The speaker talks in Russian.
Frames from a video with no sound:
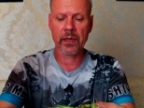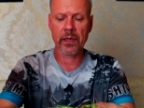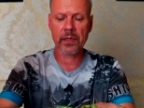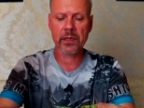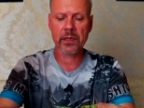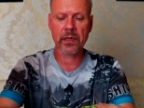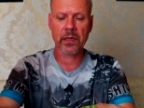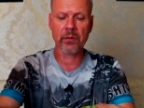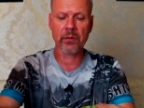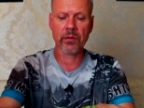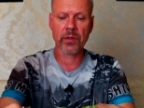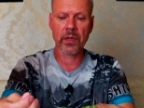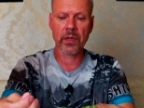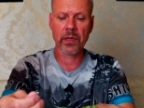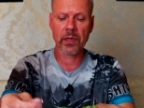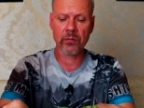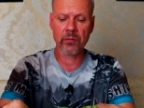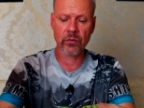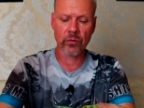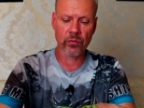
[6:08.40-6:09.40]
раз-таки вот
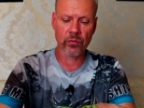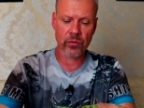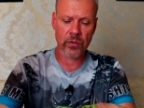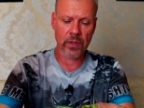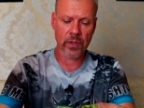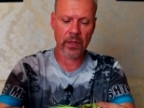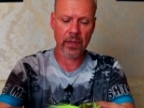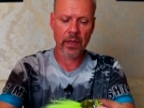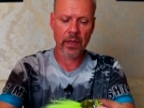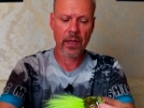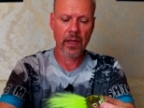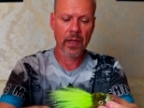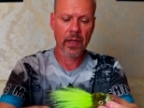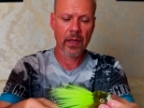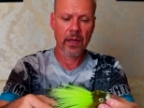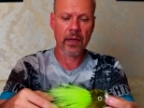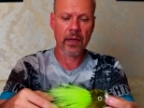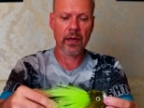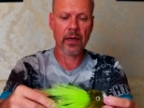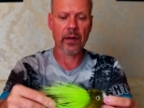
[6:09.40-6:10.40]
такие вот груза.
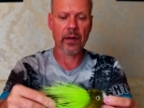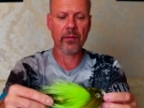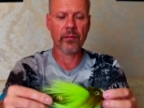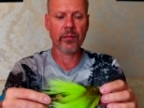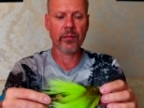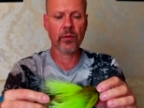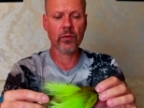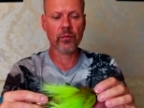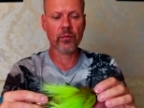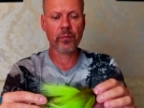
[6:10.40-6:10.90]
Э, ну,